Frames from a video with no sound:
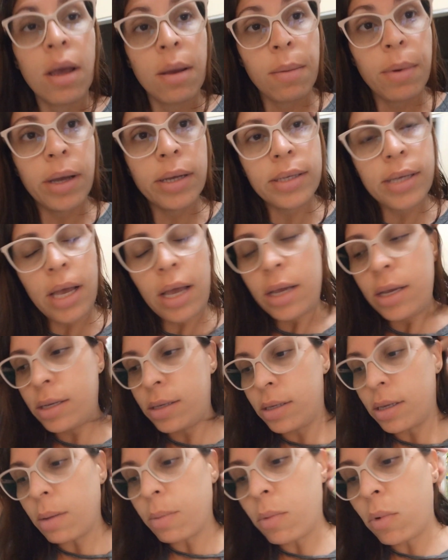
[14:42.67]
Mas é
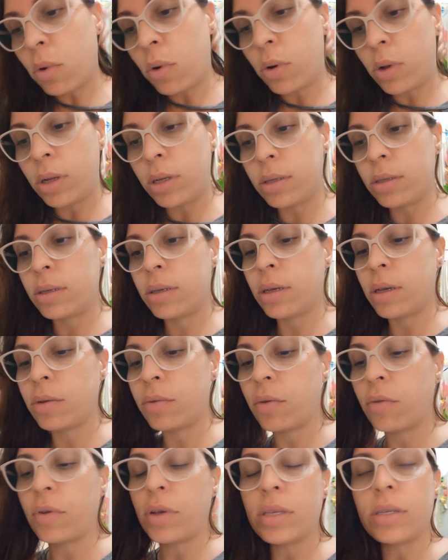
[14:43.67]
isso, amores.
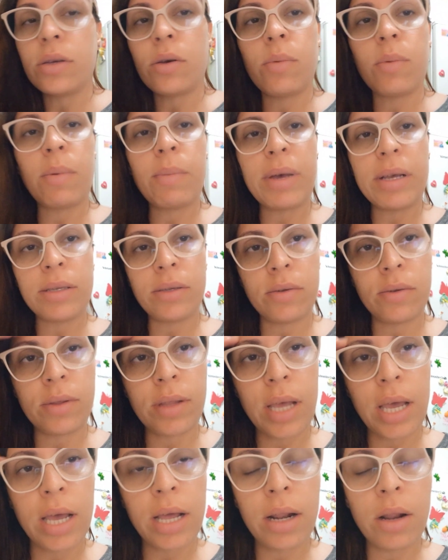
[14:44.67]
Vou fazer uma mamazinho
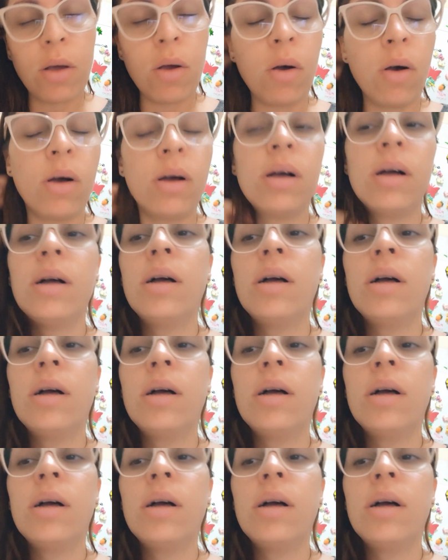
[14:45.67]
dela, ó.